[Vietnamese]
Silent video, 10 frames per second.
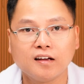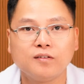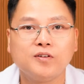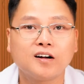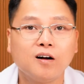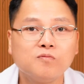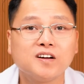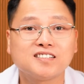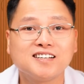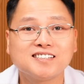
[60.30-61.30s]
việc không
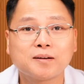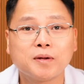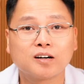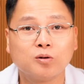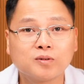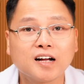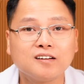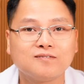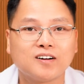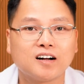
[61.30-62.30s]
vệ sinh răng miệng đúng
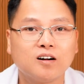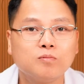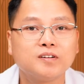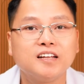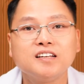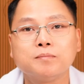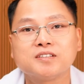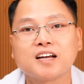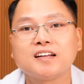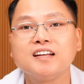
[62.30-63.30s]
cách và không đến
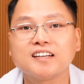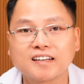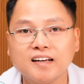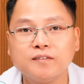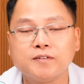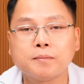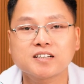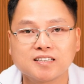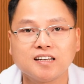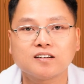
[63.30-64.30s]
kiểm tra định kỳ thì với
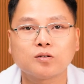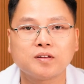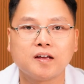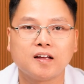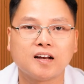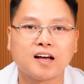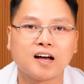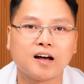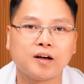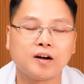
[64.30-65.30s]
bác sĩ có thể
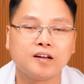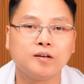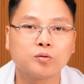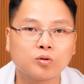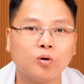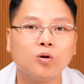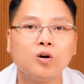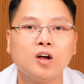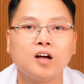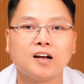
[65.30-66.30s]
là yếu tố